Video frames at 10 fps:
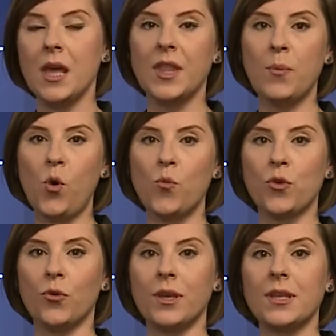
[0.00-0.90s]

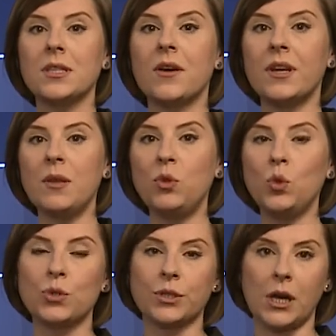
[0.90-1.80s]
Напомню, единовременно
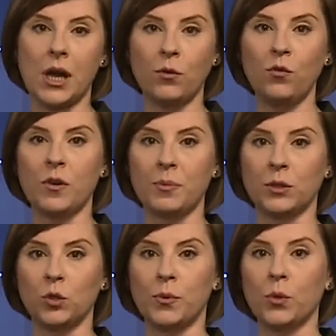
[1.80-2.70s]
Дополнительную страховую
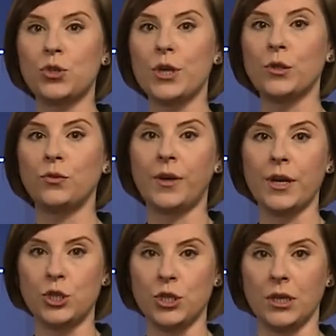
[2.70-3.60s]
выплату получают
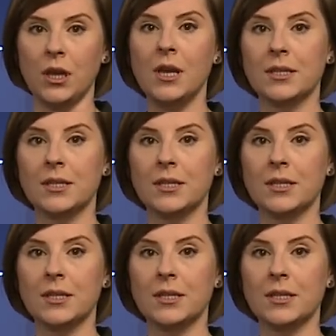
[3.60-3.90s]
врачи,